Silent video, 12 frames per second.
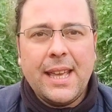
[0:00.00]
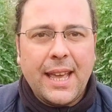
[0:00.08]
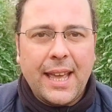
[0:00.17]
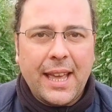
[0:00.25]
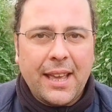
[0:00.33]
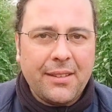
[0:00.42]

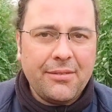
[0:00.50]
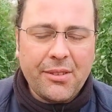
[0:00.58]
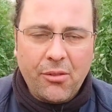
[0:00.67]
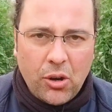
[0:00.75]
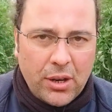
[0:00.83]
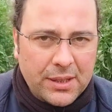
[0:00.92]
e vi
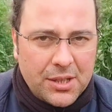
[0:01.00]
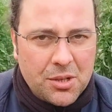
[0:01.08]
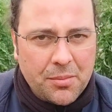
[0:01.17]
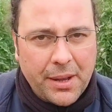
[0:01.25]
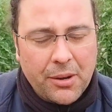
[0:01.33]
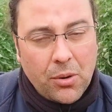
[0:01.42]
voglio
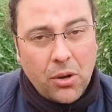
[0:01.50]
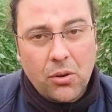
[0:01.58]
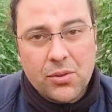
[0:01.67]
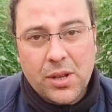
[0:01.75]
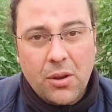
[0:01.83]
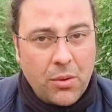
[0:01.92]
anticipare
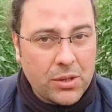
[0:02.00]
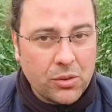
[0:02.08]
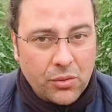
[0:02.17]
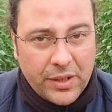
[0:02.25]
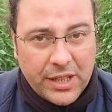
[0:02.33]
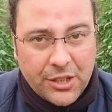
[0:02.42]
qualcosa in
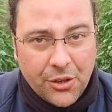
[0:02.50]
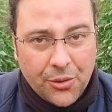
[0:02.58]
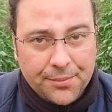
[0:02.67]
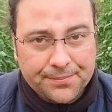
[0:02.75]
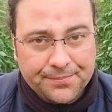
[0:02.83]
questo video